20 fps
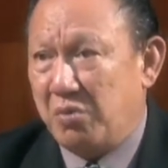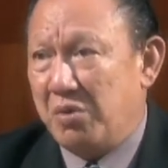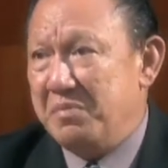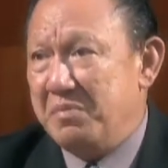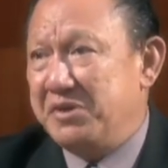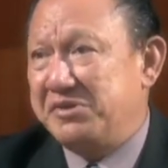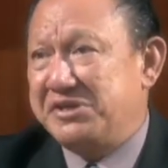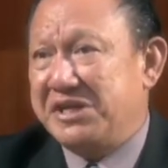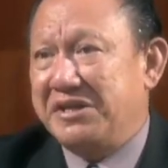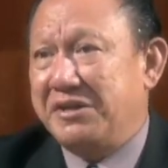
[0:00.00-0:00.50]
我
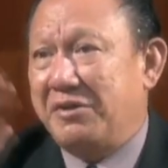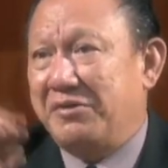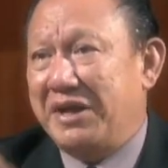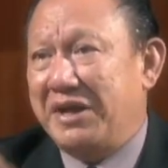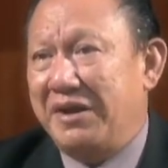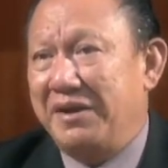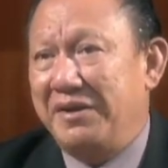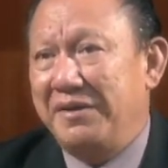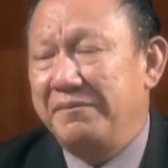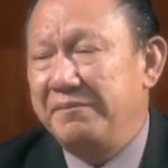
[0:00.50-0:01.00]
没有见到
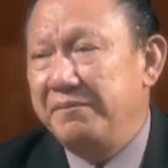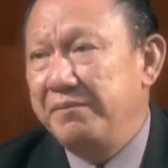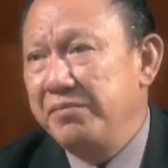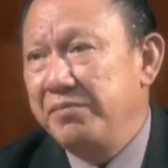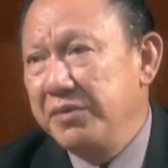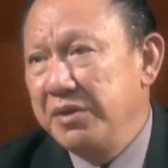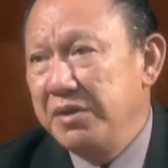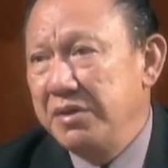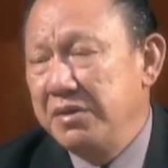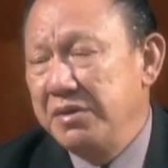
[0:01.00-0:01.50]
他了。
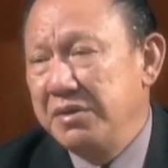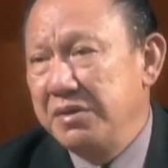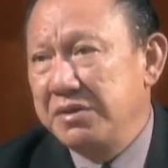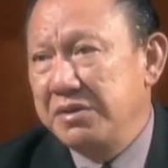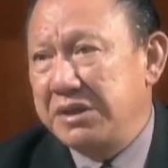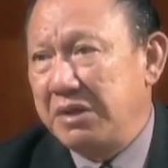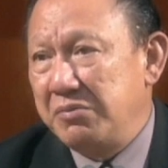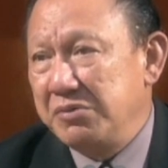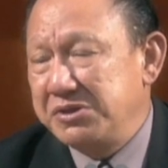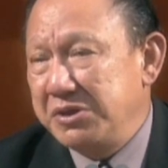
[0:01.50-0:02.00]

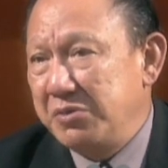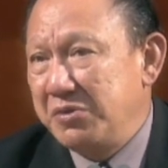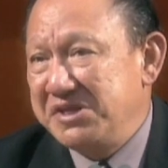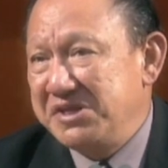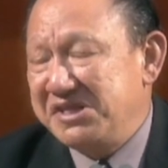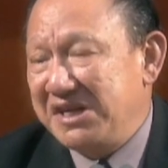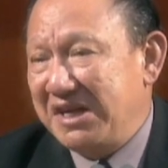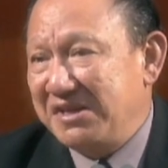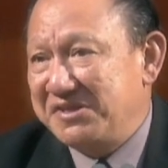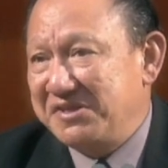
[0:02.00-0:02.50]
他们说我
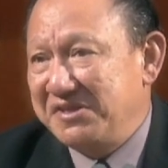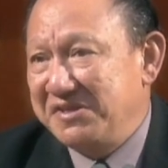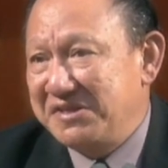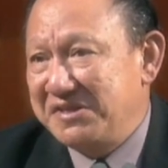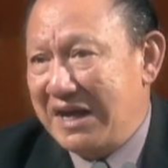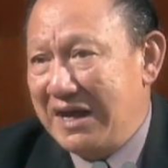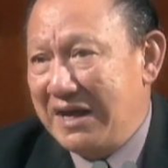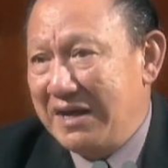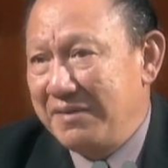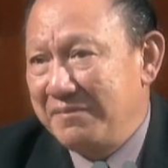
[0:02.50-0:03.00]
很想自
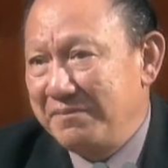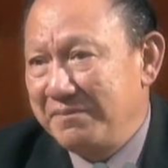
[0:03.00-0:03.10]
杀。